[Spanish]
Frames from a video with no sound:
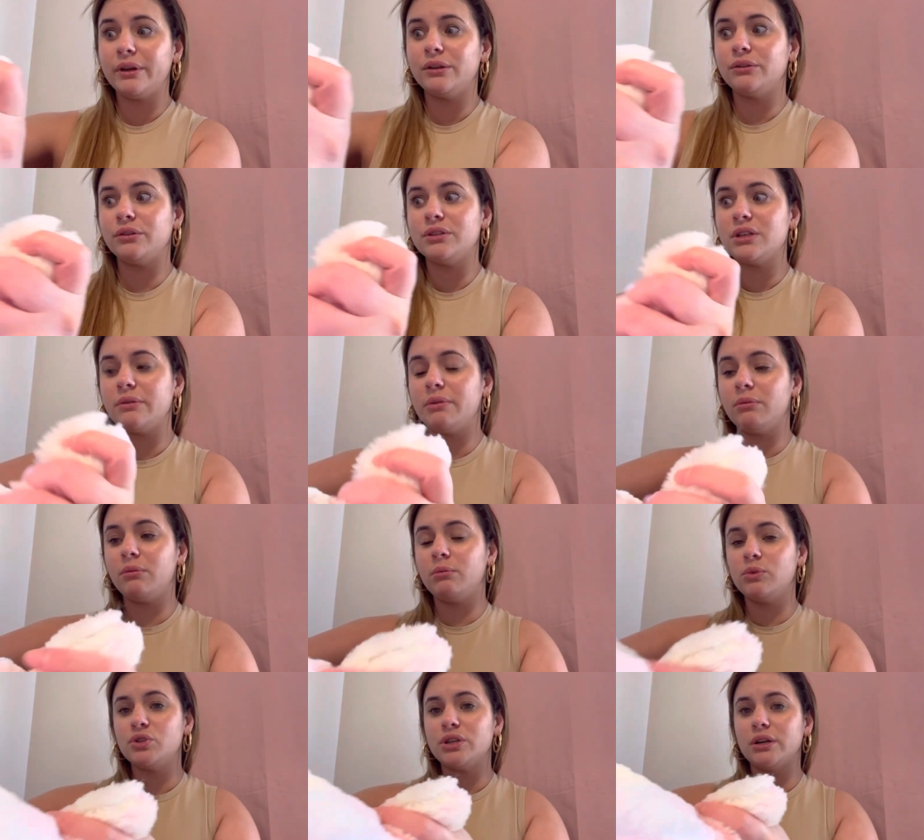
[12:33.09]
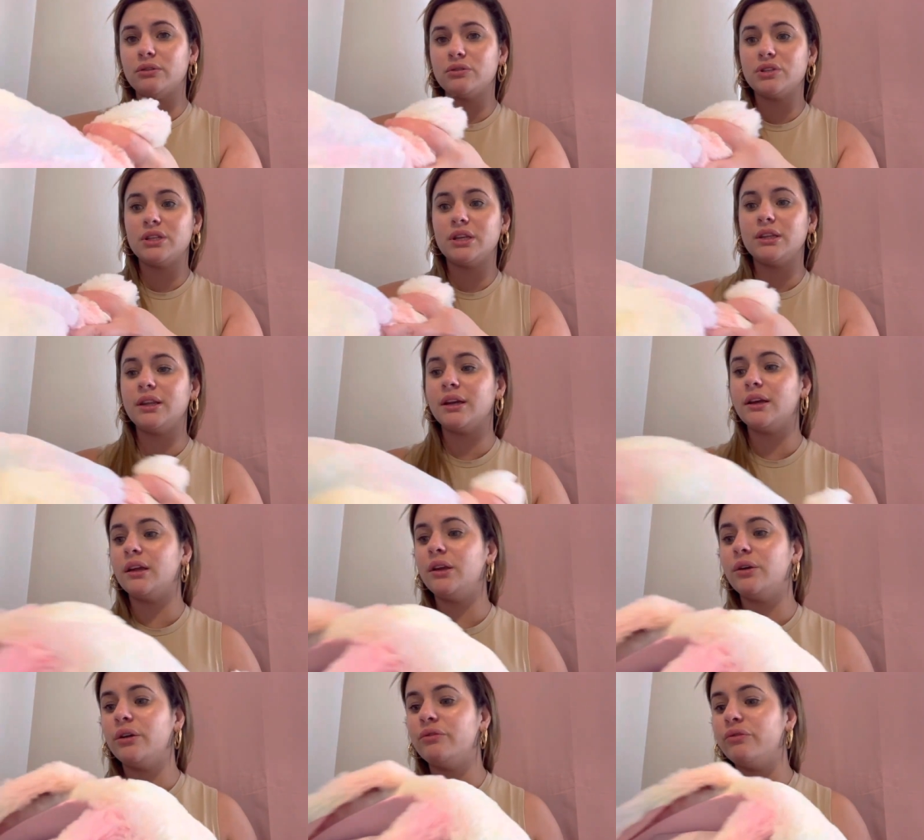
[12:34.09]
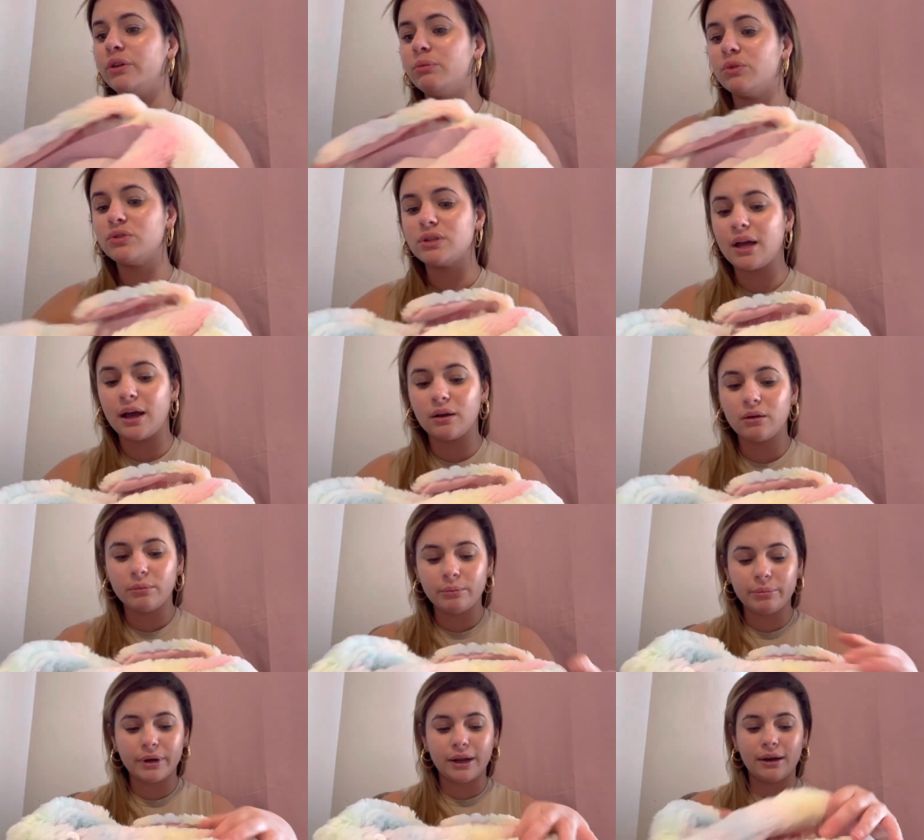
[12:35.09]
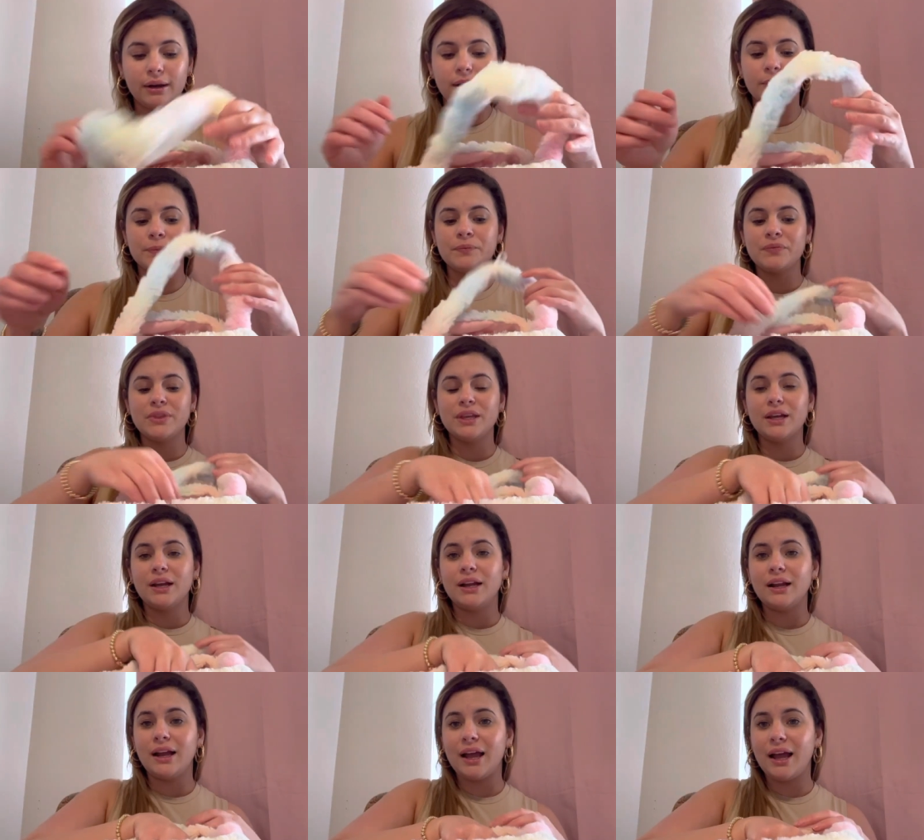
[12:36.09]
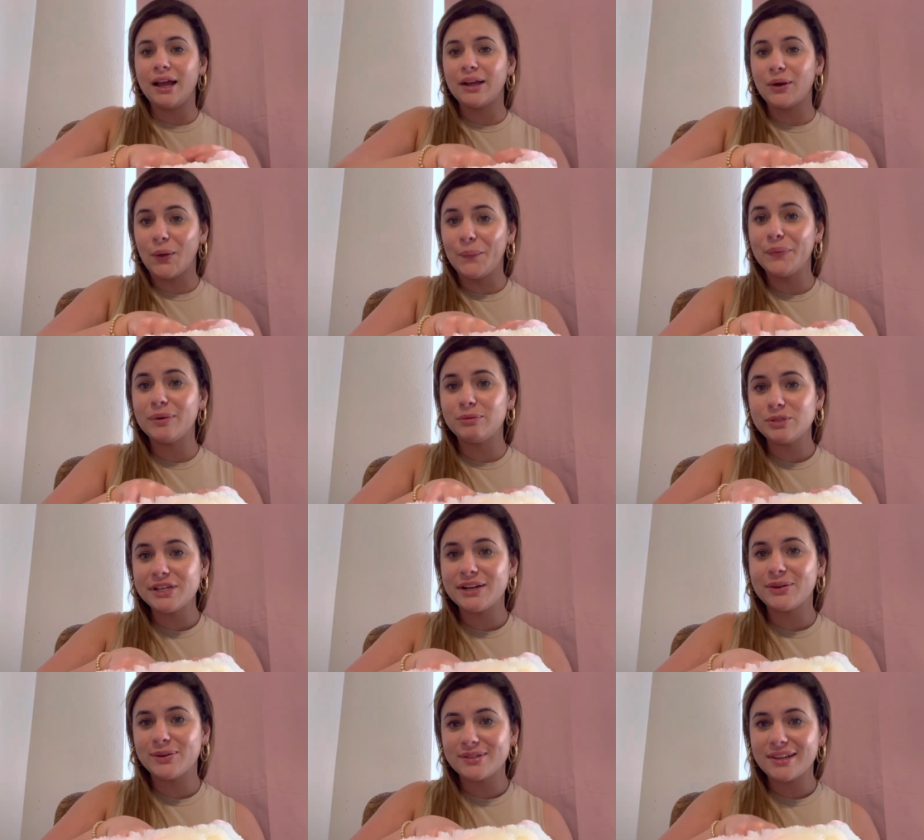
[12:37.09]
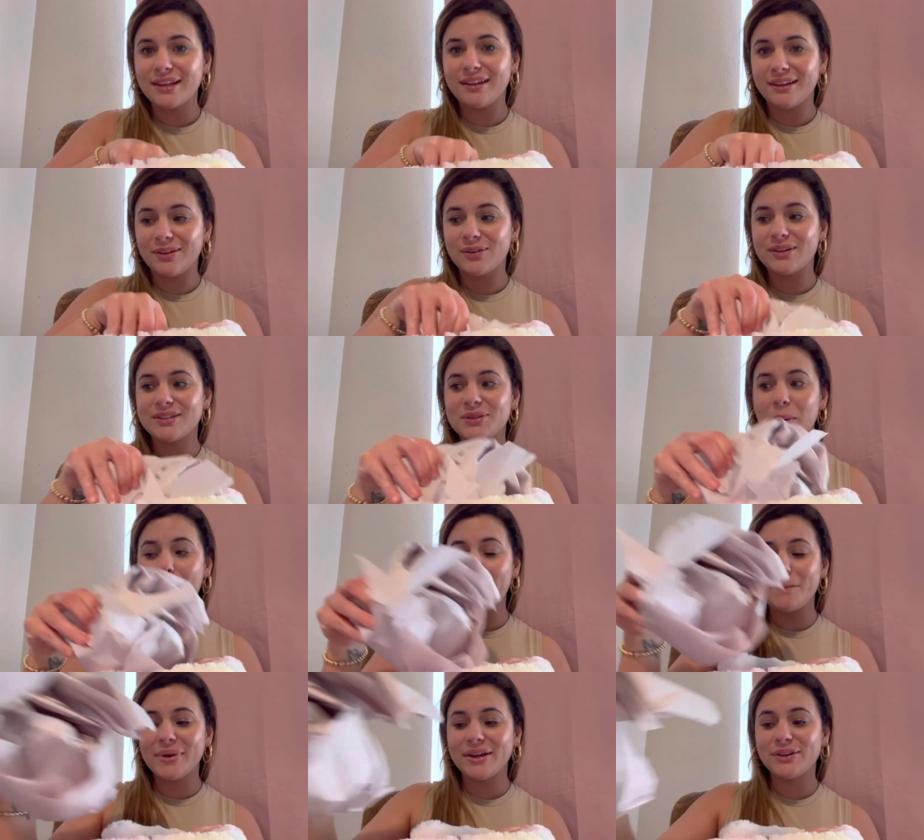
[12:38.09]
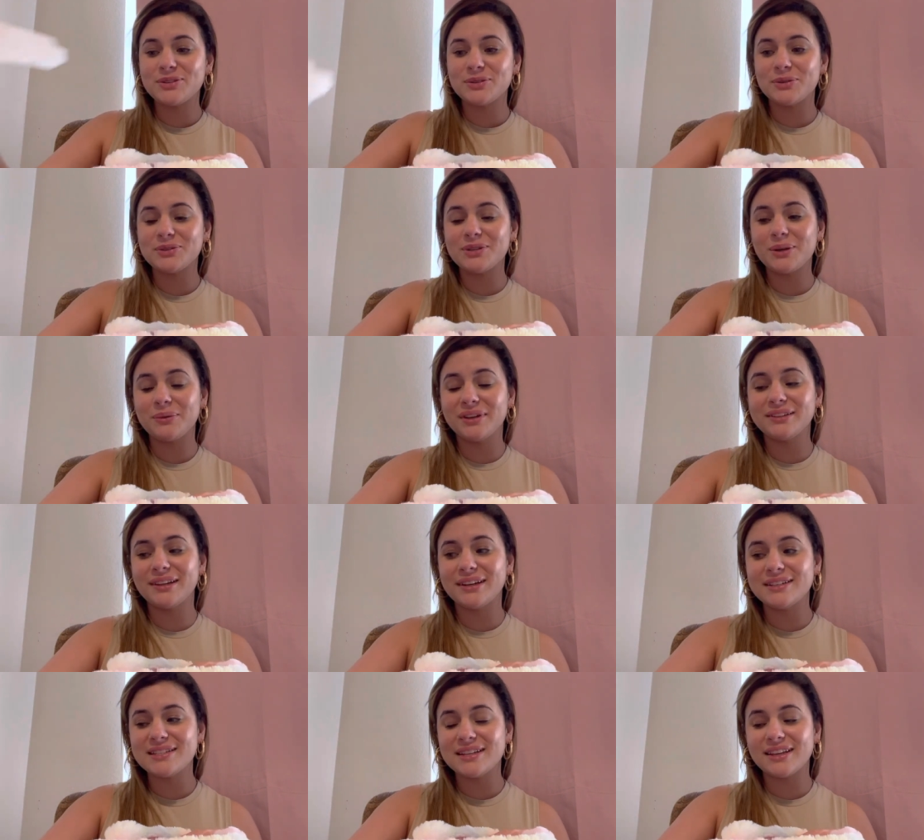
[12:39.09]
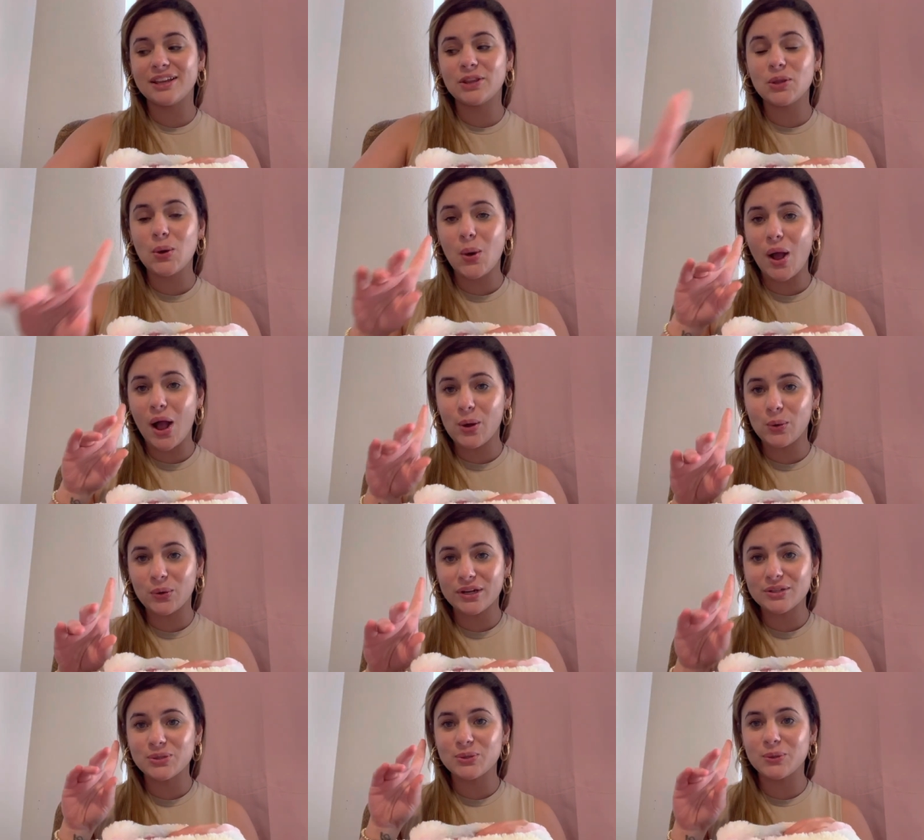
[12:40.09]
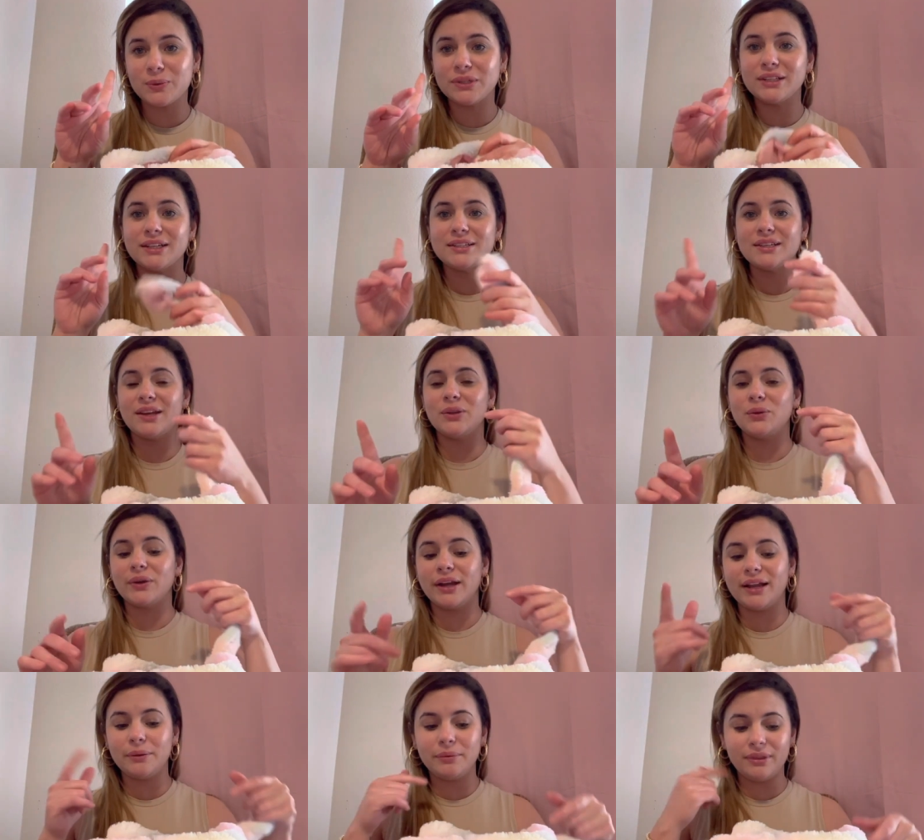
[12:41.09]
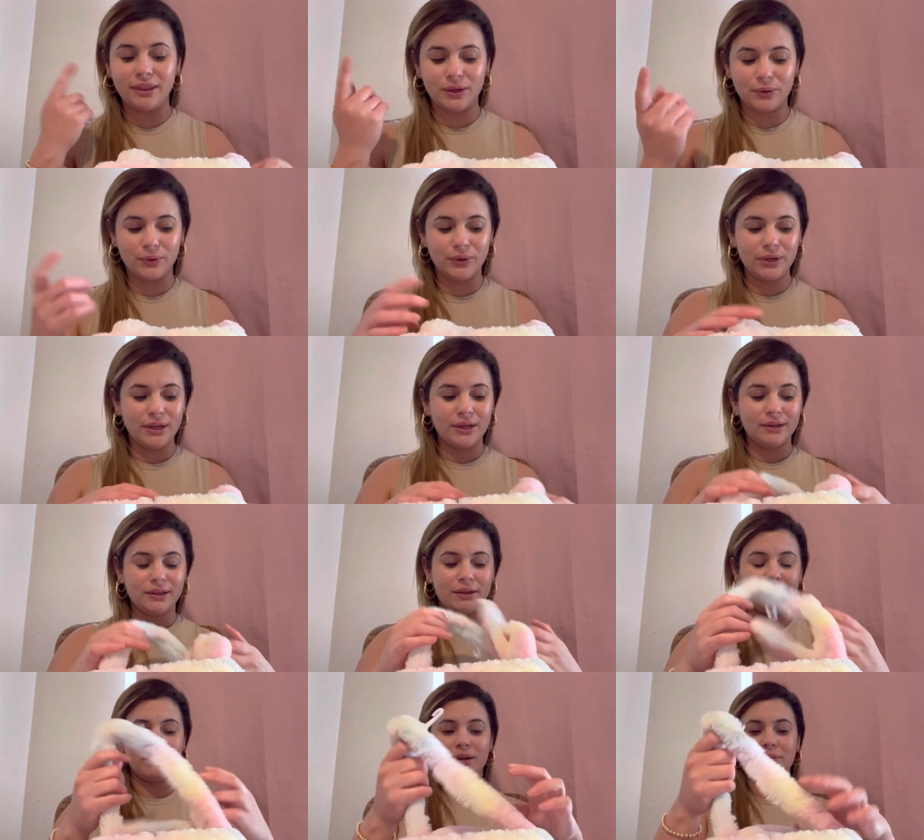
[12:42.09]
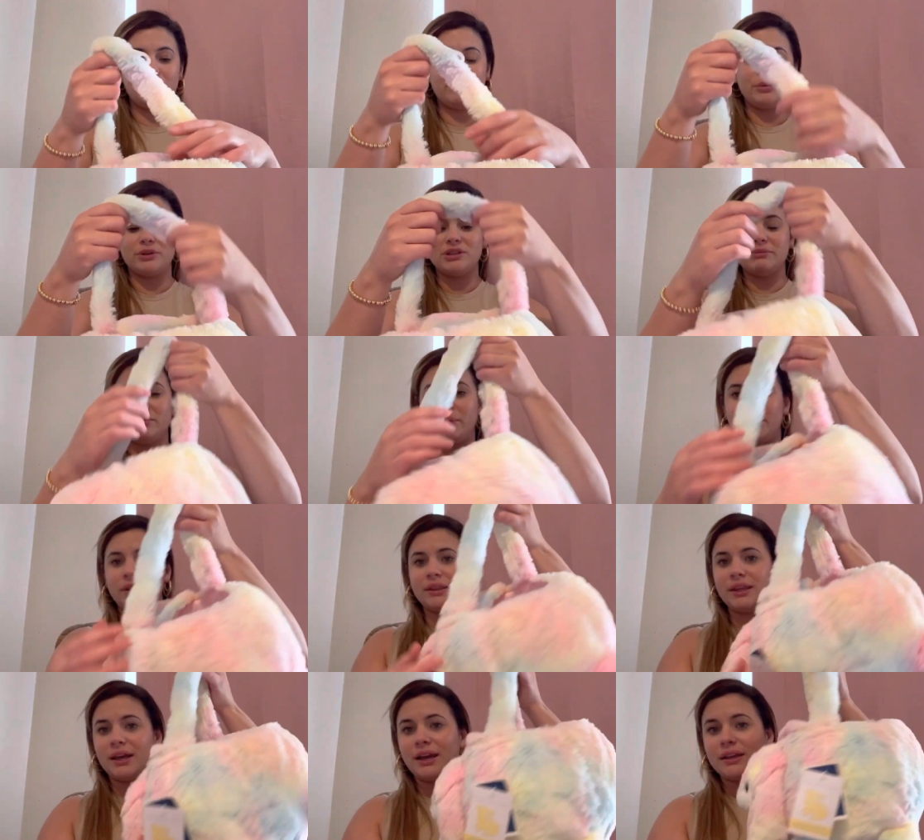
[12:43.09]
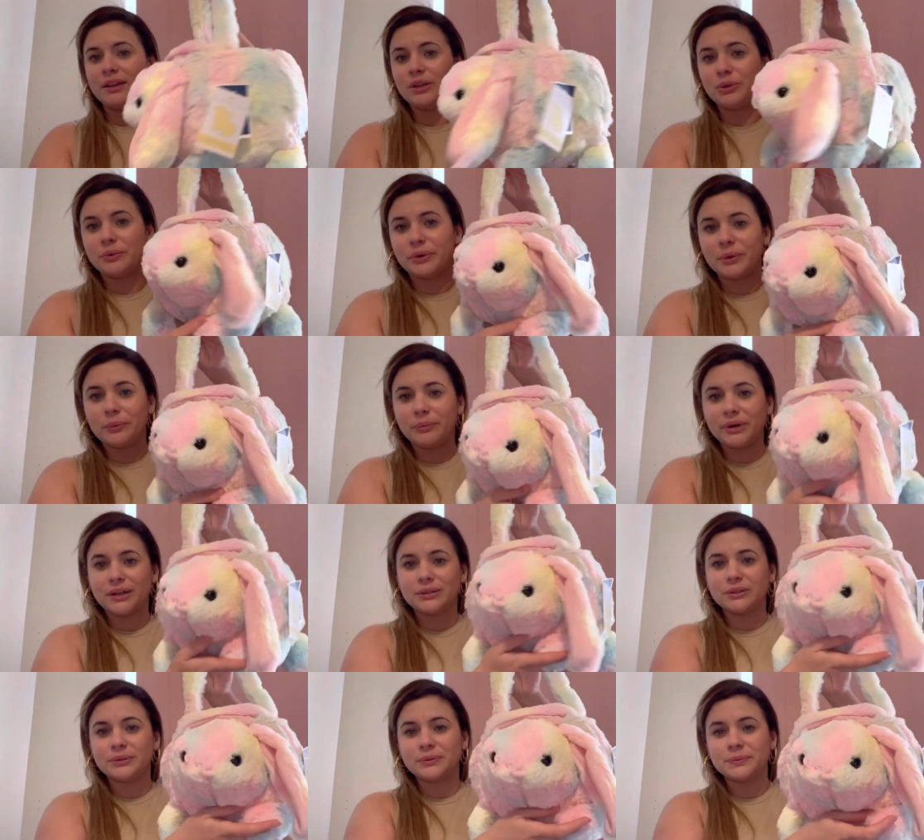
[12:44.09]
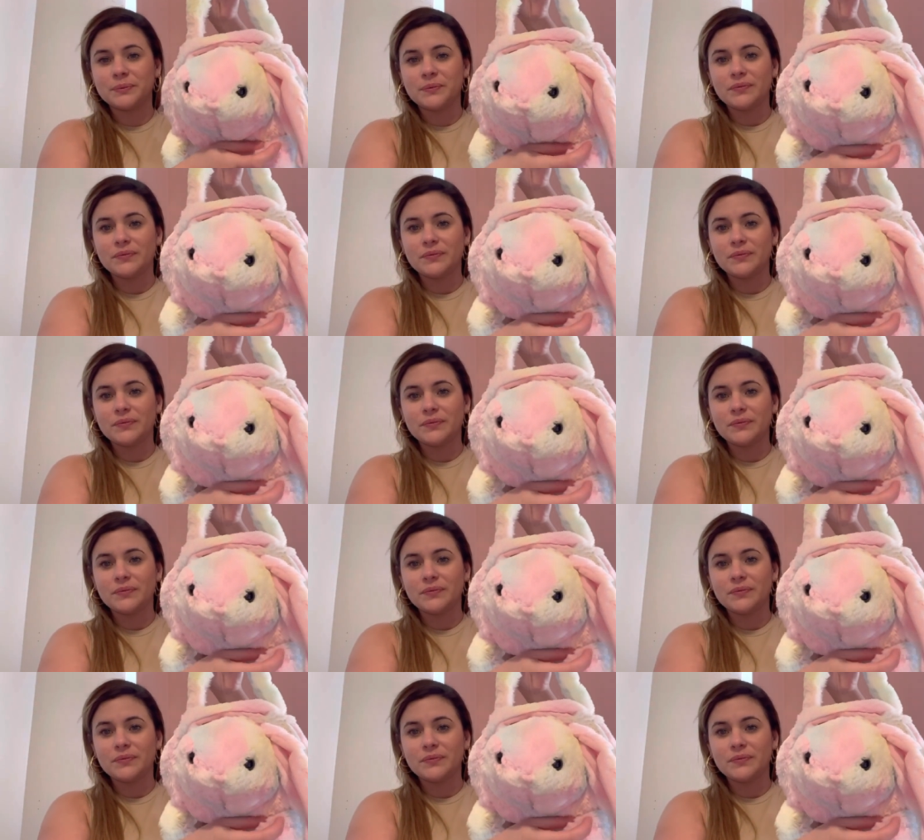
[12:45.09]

Entonces vimos muchas cositas y hoy fuimos a comprarla. Compré muchas cosas de decoración, pero eso no se los voy a estar enseñando ahora. Eso se lo voy a estar enseñando en el video que van a ver próximamente. Allí estuve comprando.